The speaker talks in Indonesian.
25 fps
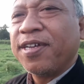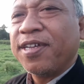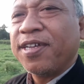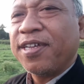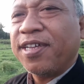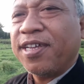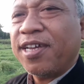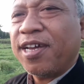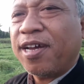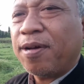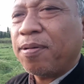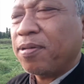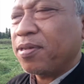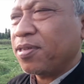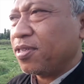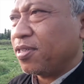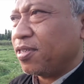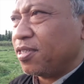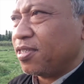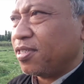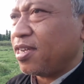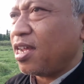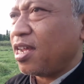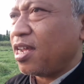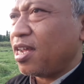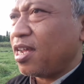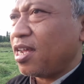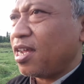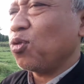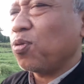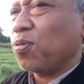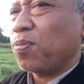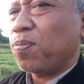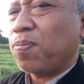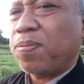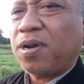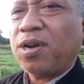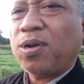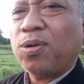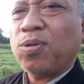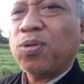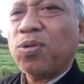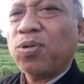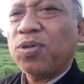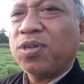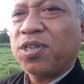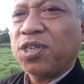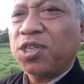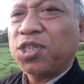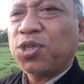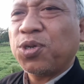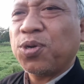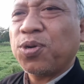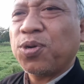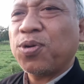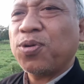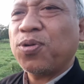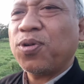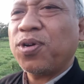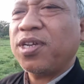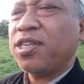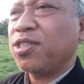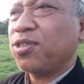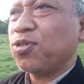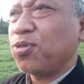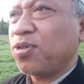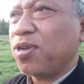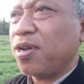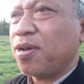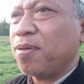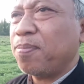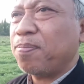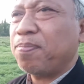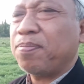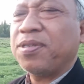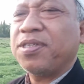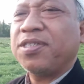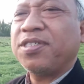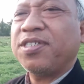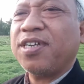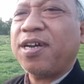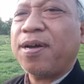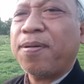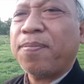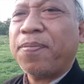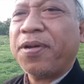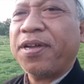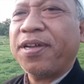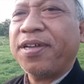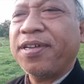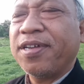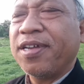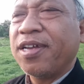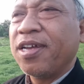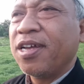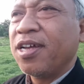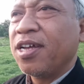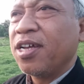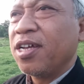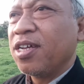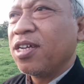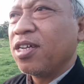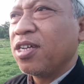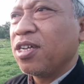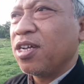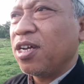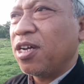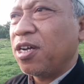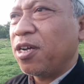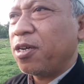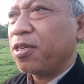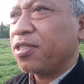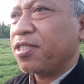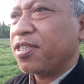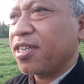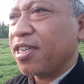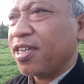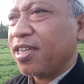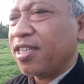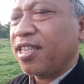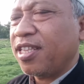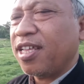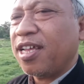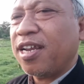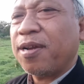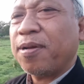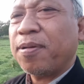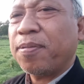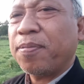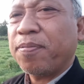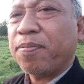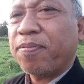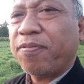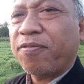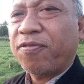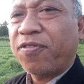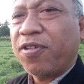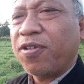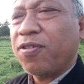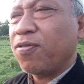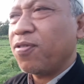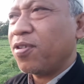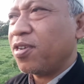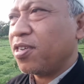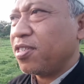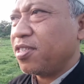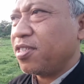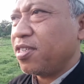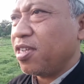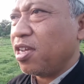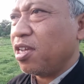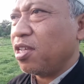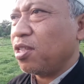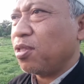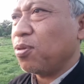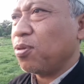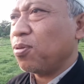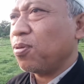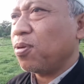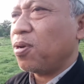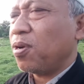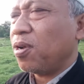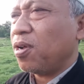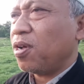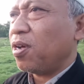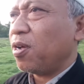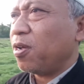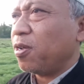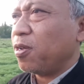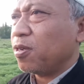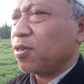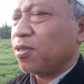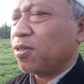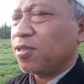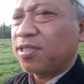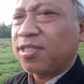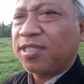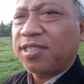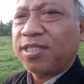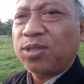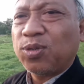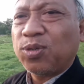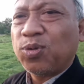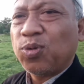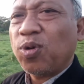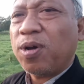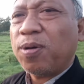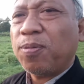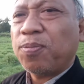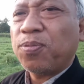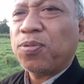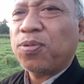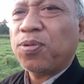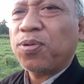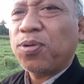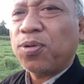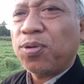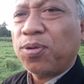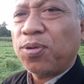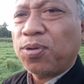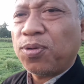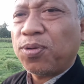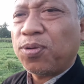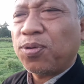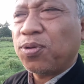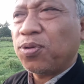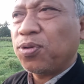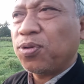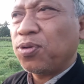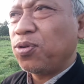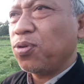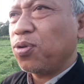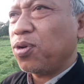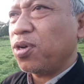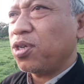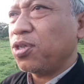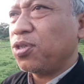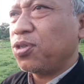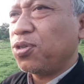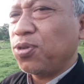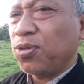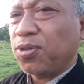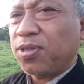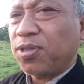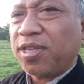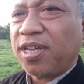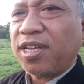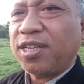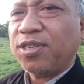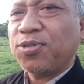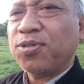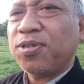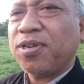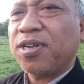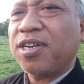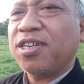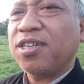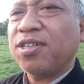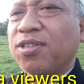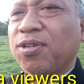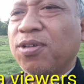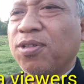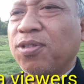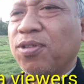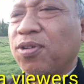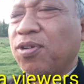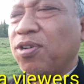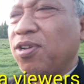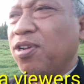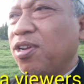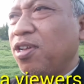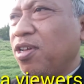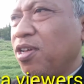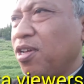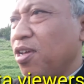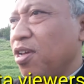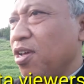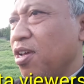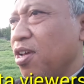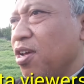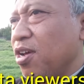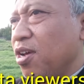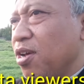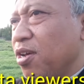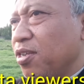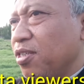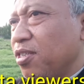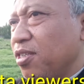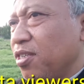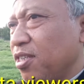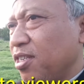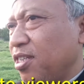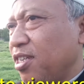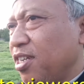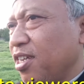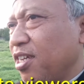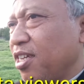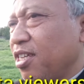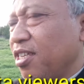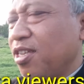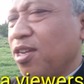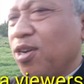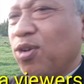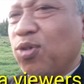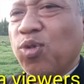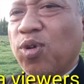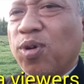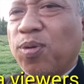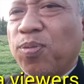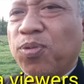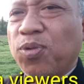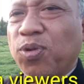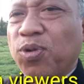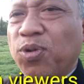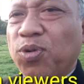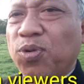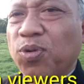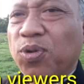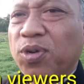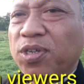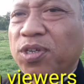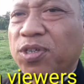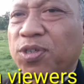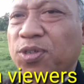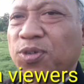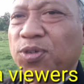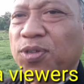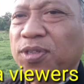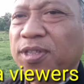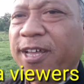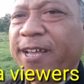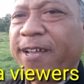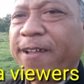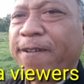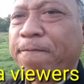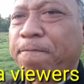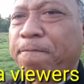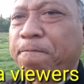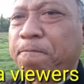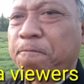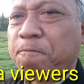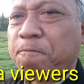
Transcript: yang satu perlu disyukuri sudah mencapai e, sekitar viewersnya itu e, eh, 22 juta sudah ditonton oleh sedikitnya 22 juta